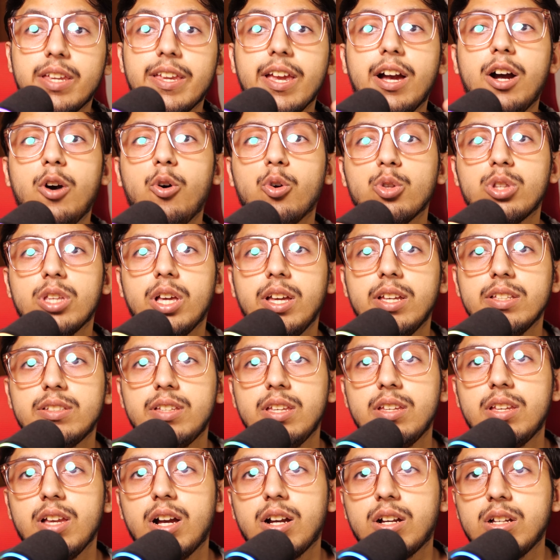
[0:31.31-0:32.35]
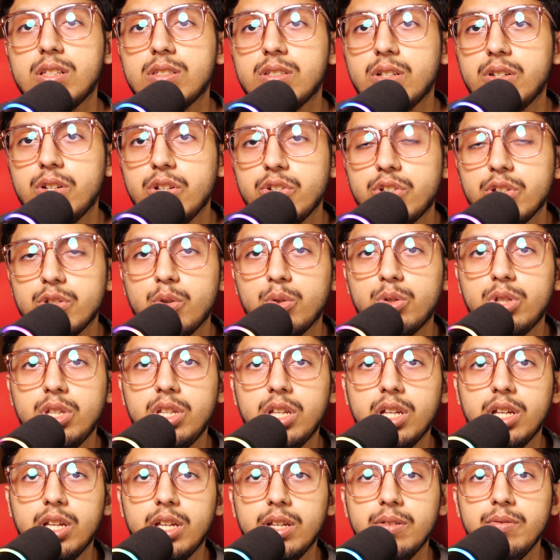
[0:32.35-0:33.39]
क्या होता है इसकी क्या कंसनट्रेशन होती
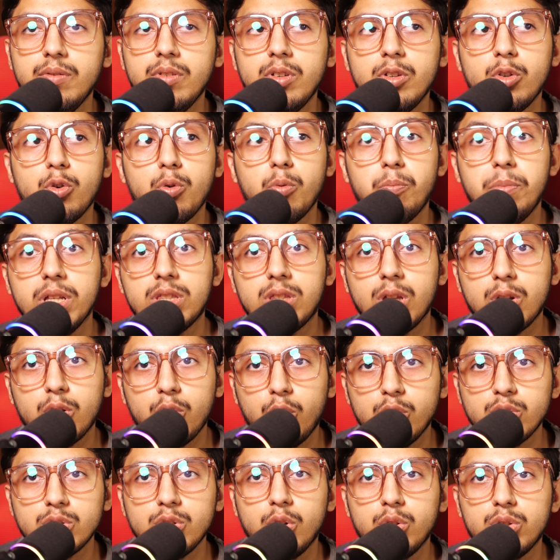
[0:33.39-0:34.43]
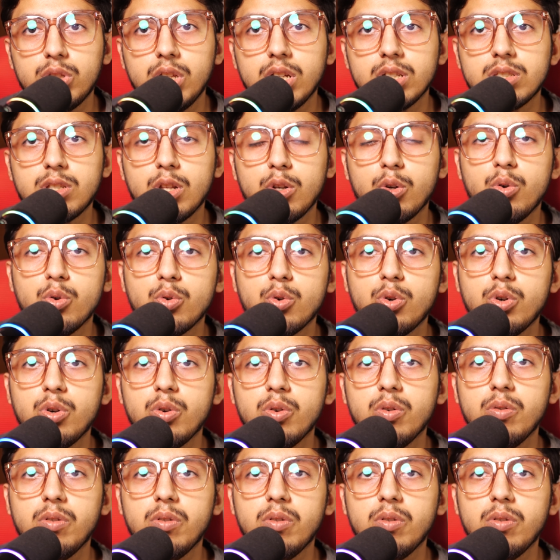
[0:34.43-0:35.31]
हैं बेहतर कौन सा होता है अक्सर लोगों को